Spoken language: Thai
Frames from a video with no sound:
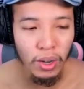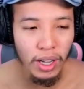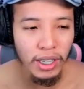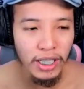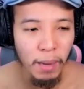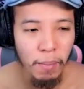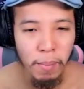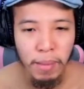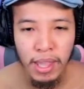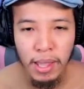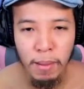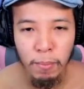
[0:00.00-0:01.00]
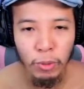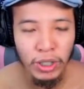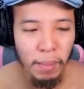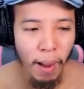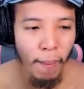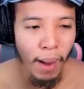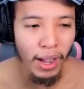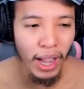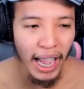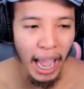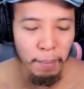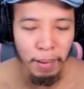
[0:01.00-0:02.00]
งๆก็คือยังไม่มีวุฒิภาวะ
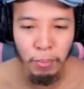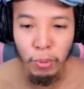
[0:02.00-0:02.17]
การเป็น